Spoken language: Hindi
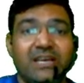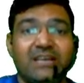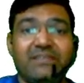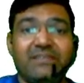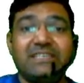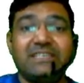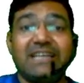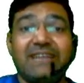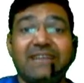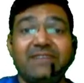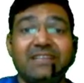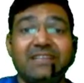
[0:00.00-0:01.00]
रविज
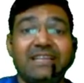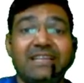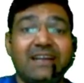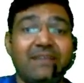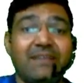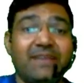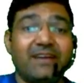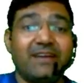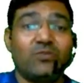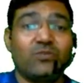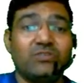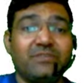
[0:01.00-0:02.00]
क्लेवरर देन रामिया
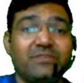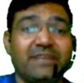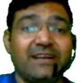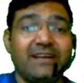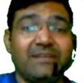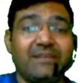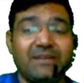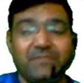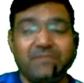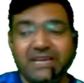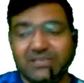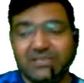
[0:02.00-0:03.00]
कौन से बनेगा हमारा
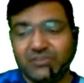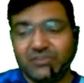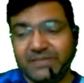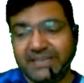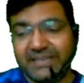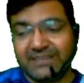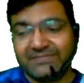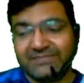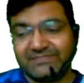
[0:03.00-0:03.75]
पी आंसर बनेगा